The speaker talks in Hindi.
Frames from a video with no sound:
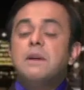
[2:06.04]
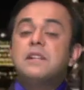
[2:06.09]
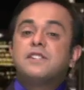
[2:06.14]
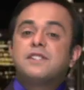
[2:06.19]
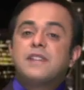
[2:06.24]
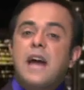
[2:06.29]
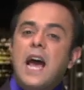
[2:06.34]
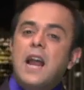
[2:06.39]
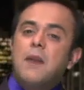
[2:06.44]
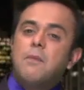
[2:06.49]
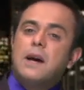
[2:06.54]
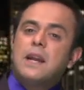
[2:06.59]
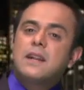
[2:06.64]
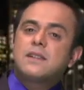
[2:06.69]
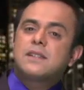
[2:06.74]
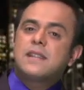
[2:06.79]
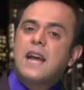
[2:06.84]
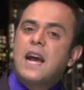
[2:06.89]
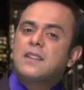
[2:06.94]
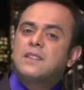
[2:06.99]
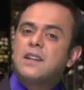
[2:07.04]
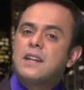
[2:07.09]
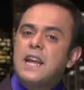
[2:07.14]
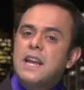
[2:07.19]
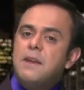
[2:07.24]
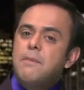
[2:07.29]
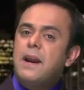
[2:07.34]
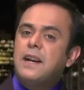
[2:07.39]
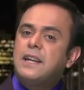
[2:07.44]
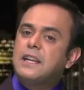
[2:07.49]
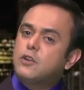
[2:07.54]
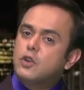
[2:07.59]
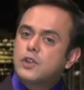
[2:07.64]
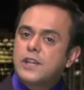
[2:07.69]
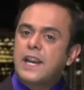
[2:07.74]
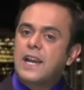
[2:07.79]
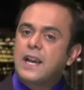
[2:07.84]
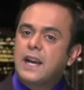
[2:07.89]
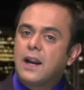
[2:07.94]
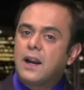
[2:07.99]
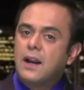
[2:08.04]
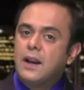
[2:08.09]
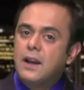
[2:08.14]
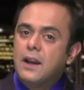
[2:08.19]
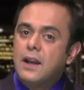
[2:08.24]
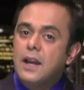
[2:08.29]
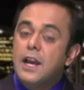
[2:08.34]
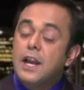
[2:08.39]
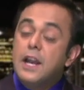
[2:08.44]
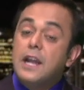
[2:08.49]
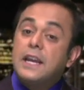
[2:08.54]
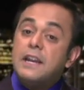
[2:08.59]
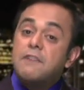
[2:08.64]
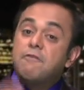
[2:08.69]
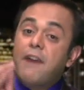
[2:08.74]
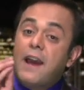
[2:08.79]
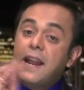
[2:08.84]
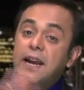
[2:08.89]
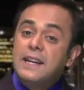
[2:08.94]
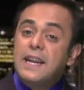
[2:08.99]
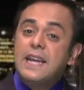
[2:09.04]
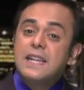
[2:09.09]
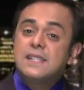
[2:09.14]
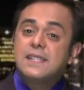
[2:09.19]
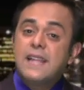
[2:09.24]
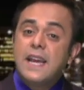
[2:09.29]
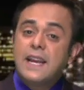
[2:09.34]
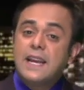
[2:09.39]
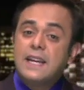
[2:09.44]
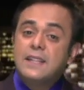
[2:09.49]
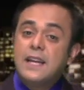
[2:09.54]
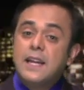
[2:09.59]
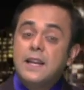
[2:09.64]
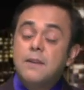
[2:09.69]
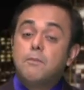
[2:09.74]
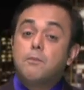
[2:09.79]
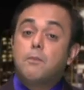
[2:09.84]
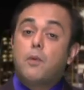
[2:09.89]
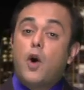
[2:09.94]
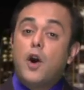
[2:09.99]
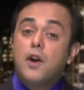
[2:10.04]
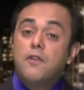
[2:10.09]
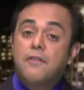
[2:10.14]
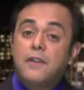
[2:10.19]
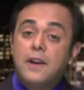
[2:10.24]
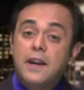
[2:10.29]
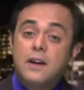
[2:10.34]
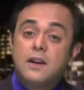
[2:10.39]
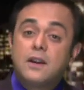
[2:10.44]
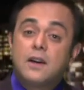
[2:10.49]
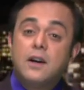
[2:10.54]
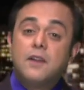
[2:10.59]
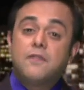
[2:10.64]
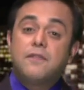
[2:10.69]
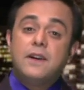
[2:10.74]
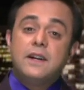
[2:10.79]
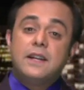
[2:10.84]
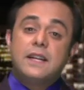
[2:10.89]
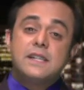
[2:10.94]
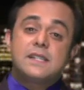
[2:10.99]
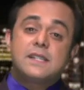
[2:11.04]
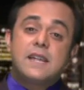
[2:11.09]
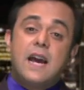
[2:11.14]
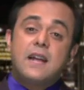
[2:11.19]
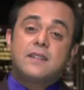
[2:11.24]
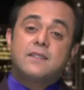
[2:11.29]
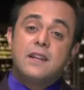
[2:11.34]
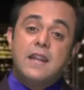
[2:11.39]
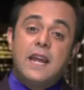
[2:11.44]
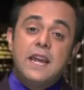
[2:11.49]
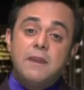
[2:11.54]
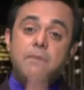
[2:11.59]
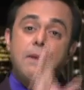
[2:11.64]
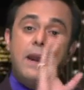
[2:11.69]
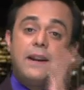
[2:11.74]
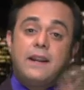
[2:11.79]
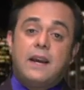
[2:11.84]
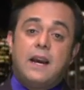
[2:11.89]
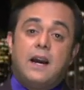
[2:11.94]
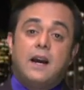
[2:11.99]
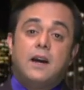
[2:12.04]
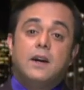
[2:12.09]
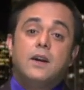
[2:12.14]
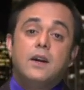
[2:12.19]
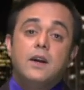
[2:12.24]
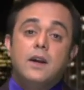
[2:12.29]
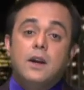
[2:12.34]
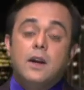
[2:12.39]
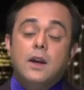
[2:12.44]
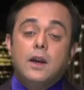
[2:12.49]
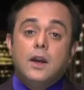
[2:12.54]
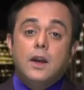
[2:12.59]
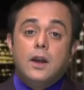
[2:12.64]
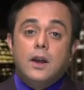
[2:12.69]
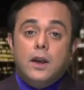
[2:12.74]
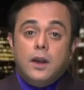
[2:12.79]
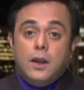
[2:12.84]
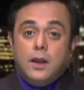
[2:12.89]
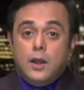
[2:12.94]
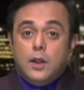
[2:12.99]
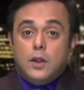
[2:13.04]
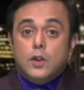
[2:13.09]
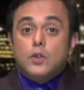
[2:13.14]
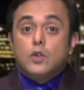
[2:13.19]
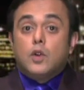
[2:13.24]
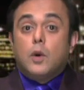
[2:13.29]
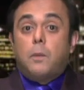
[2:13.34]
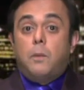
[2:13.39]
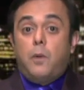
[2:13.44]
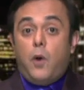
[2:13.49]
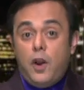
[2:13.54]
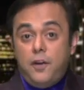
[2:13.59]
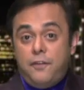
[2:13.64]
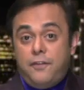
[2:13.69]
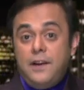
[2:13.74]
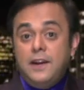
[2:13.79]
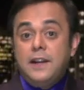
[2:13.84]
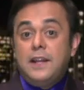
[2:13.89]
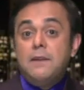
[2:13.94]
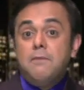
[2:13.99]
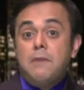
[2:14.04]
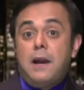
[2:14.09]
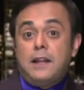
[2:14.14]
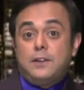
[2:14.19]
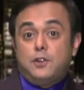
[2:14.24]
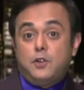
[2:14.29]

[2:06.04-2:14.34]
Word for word: I मीन mean, साल भर साथ नहीं बैठे तो चलेगा लेकिन वैलेंटाइंस डे के दिन बॉयफ्रेंड गर्लफ्रेंड के साथ नहीं बैठा तो बॉयफ्रेंड की मार